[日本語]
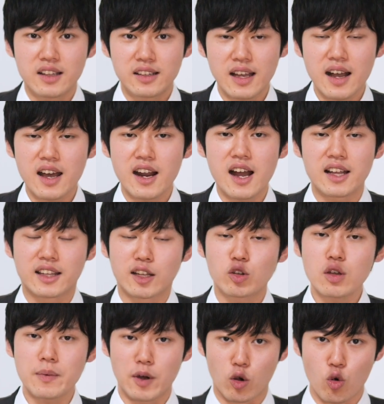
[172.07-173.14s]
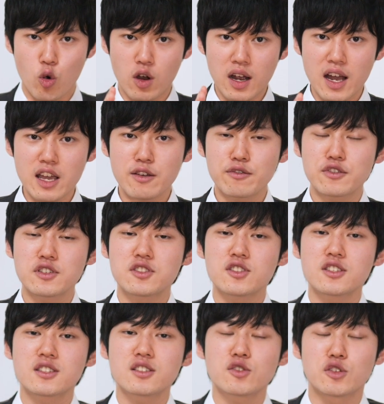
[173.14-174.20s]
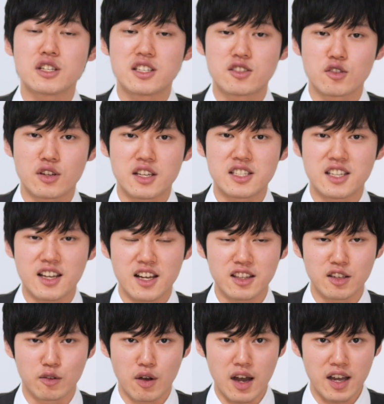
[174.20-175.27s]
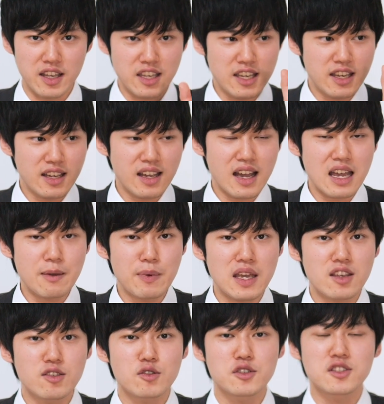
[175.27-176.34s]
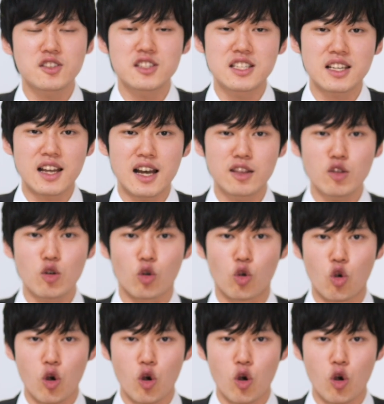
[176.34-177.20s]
だから例えば5回復習するのに必要な時間っていうのは1回勉強する時間の